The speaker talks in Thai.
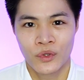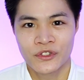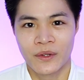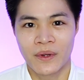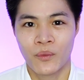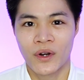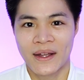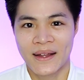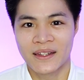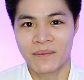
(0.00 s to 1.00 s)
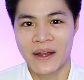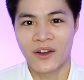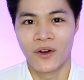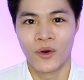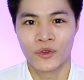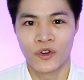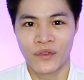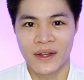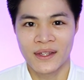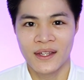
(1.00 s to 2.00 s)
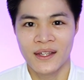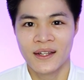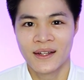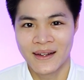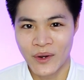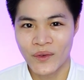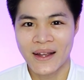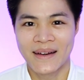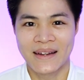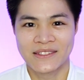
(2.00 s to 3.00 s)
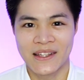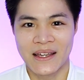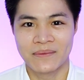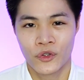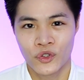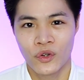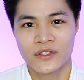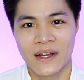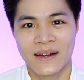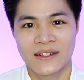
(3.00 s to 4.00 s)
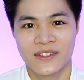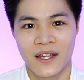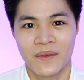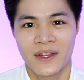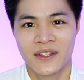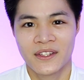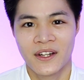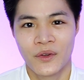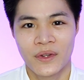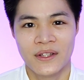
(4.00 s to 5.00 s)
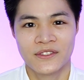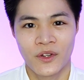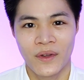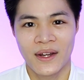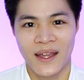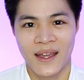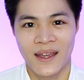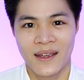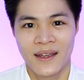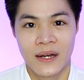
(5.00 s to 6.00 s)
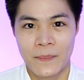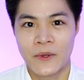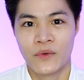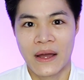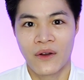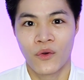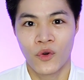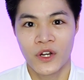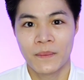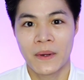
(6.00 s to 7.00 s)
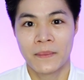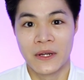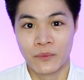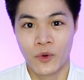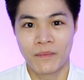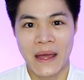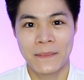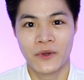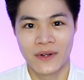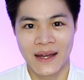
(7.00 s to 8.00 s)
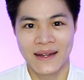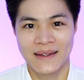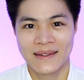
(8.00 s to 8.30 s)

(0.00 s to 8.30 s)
ช่วยเสริมกระบวนการทำงานของออโตฟากีและลดการอักเสบโดยช่วยลดสารอักเสบอินเตอร์ลิวคิน 7A ในผิวหนังของคนที่เป็นผื่นภูมิแพ้ผิวหนัง